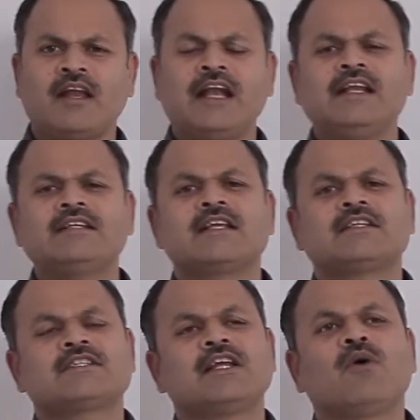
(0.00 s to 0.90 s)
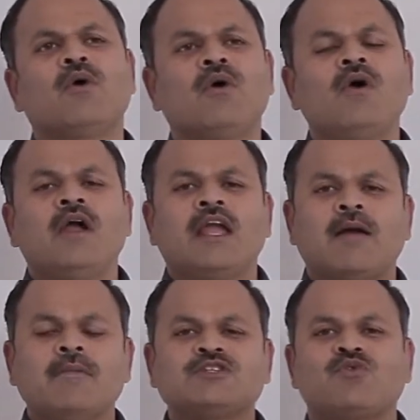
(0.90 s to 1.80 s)
నైన్టీన్ సిక్స్టీలో
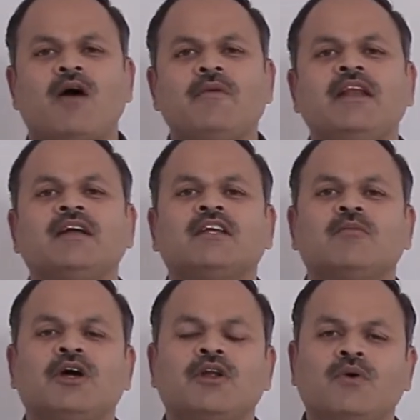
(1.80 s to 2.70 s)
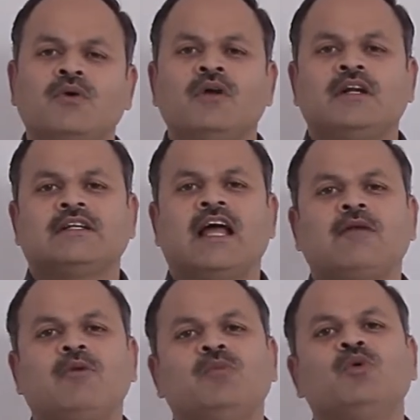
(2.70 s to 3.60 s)
ఎంఎస్ స్వామినాథన్ మరియు
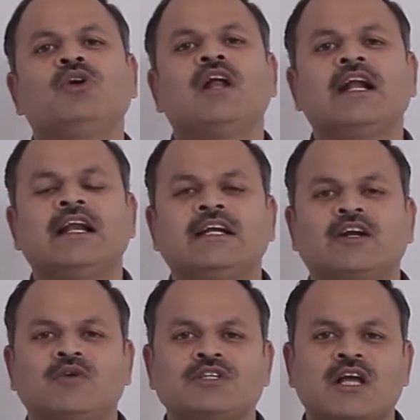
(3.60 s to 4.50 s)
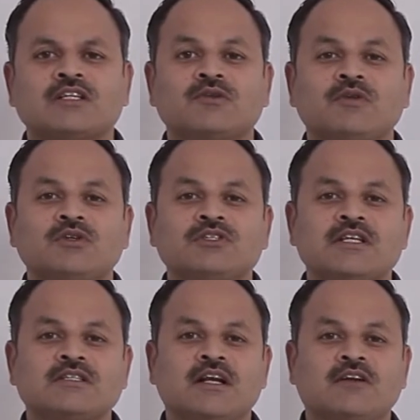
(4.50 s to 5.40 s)
నార్మల్ బోల్గార్డ్ అనేటటువంటి శాస్త్రవేత్తలు
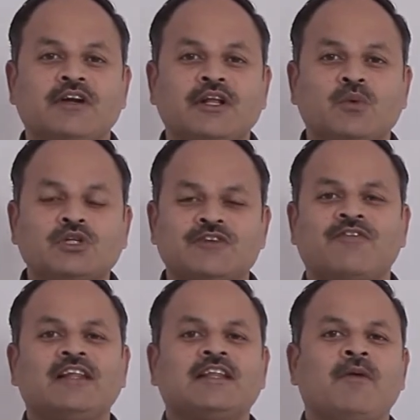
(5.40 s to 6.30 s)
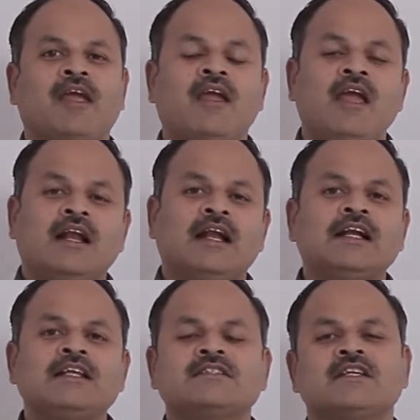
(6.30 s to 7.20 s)
చేసినటువంటి కృషి ఫలితమే
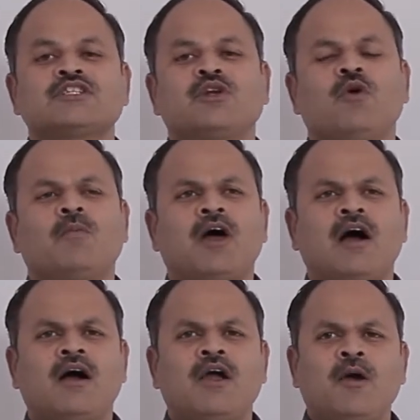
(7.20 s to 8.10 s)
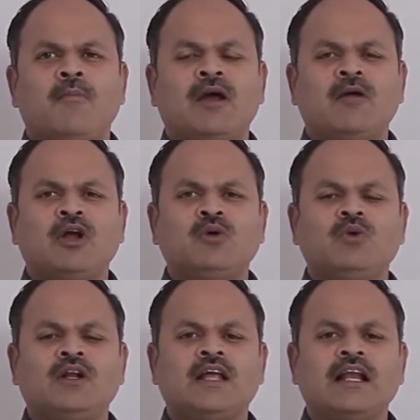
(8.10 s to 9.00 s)
నైన్టీన్ సిక్స్టీ లోపల మనం
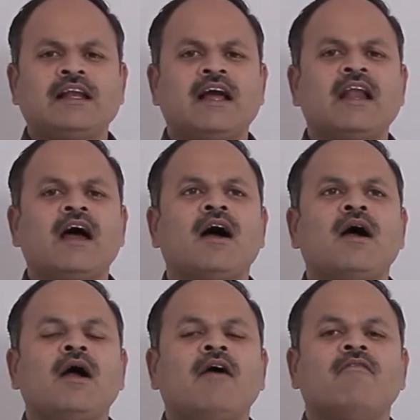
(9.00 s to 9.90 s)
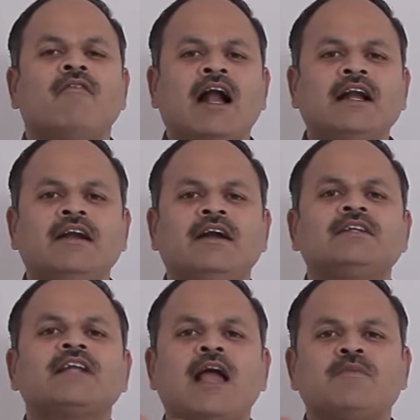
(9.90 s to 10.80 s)
అనుకున్న దానికన్నా హండ్రెడ్
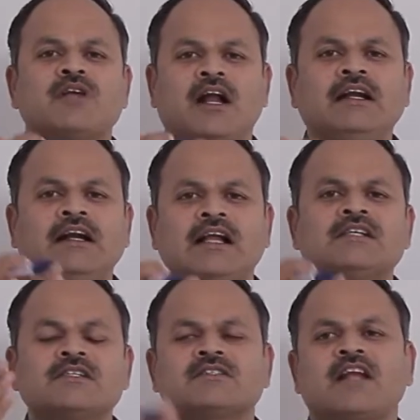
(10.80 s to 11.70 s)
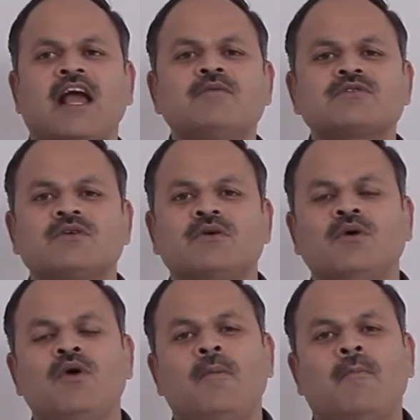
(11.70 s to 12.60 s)
టైమ్స్ హండ్రెడ్ హండ్రెడ్ టైమ్స్
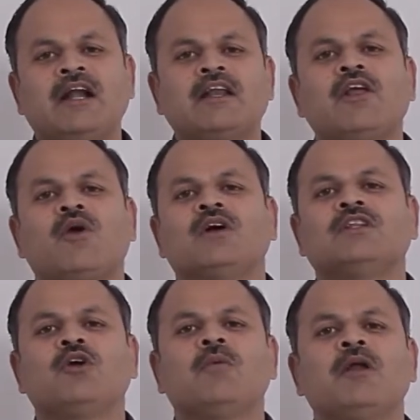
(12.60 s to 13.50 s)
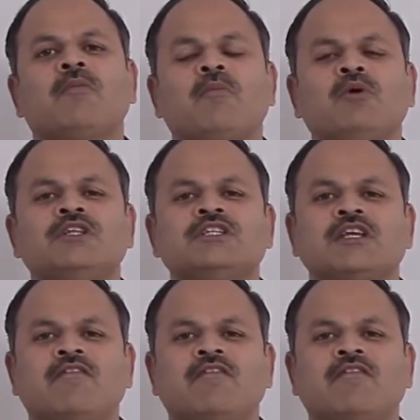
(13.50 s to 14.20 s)
పంటల యొక్క దిగుబడి పెంపొందించి